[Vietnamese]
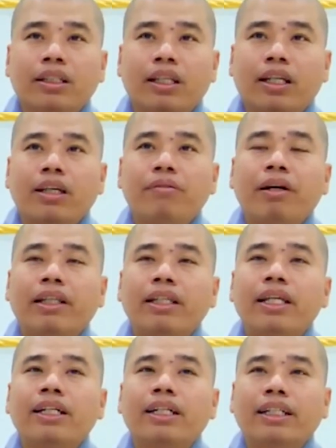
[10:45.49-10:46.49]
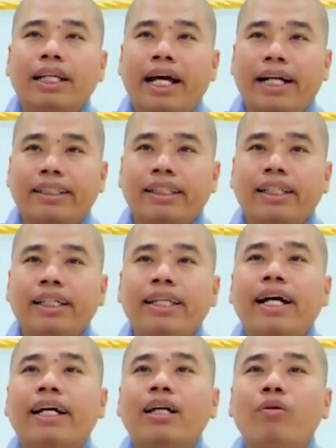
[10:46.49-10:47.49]
thì khi về thế giới cực lạc thì cái
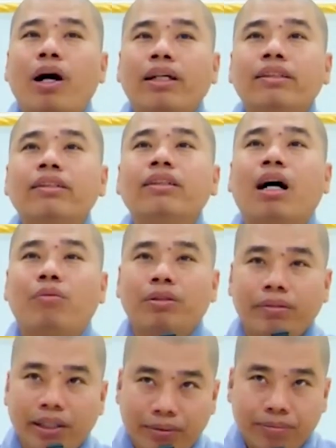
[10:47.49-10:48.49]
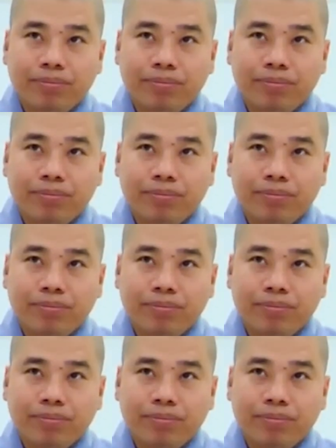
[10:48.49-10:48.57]
nhân cái quả tương đồng quý vị.